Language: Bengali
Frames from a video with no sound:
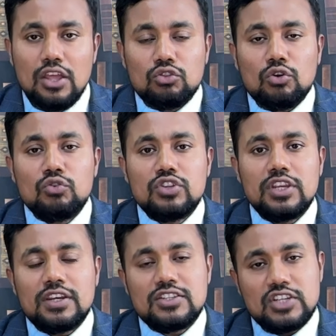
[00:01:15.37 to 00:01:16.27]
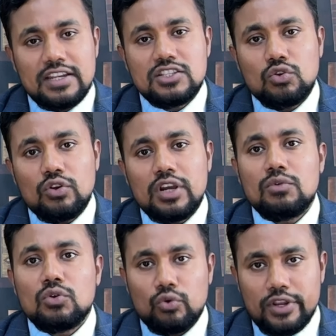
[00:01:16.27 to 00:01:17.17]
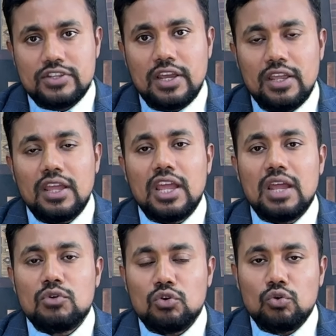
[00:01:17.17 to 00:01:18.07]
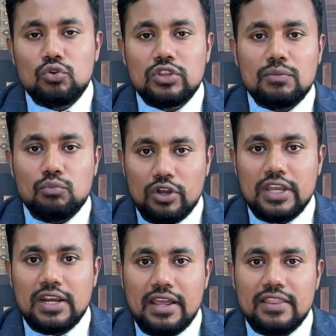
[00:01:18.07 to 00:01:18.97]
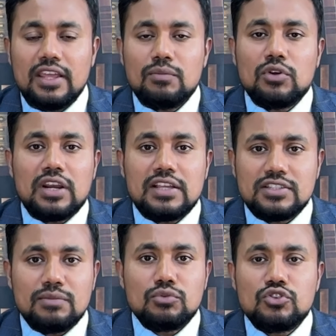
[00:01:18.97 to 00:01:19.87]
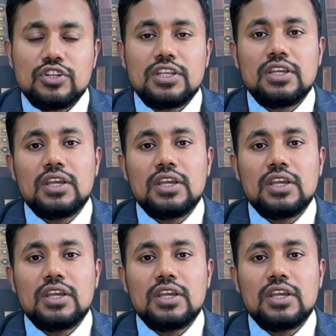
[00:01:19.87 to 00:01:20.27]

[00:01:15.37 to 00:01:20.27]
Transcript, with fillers: তখন তিনি এটা চ্যালেঞ্জ করেন এবং কোর্টে যায় এবং কোর্ট তার পক্ষে রায় দেয় এবং নাচ সাপোর্টটি